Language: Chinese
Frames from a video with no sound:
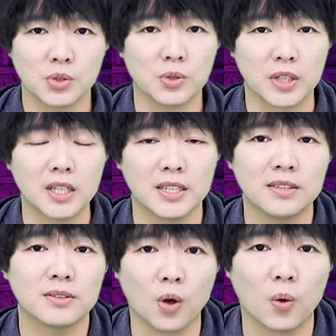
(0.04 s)
近有一个
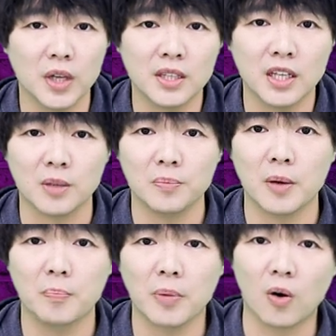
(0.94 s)
抖音的影
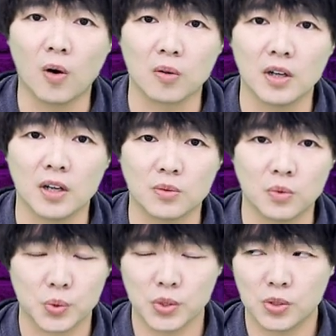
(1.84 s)
片爆红了，
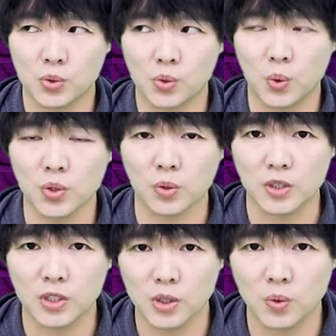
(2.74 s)
我觉得是所有
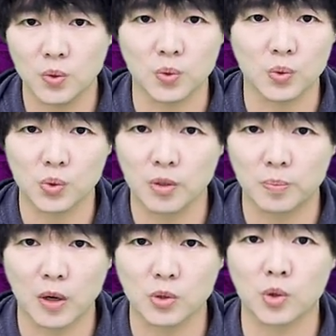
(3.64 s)
的基督徒、所有的
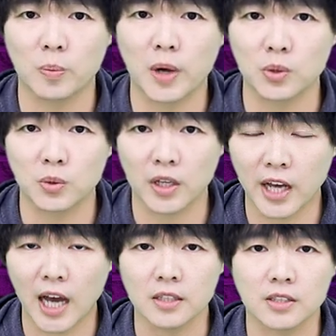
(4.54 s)
保守派都应该
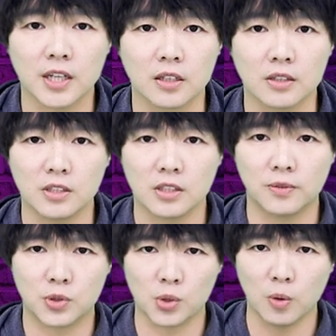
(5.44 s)
看一下的，是一个
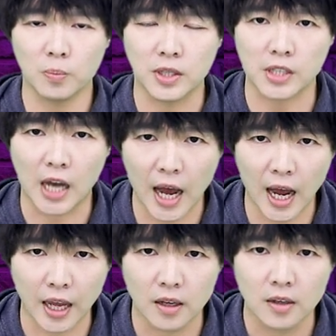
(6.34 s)
充满着
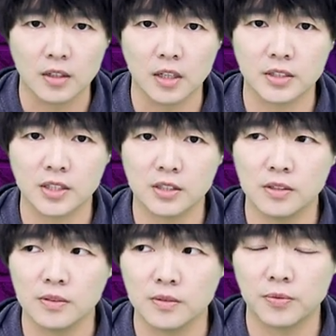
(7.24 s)
爱，但
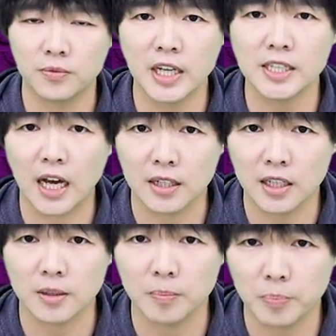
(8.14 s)
是非常
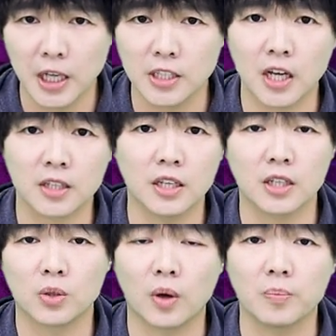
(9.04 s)
令人悲伤的一
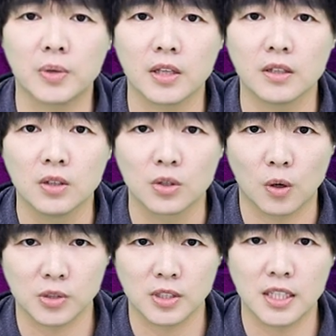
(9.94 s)
个短片，
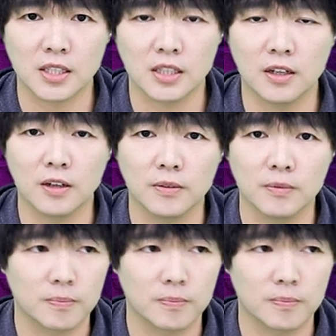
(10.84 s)
同时带着一个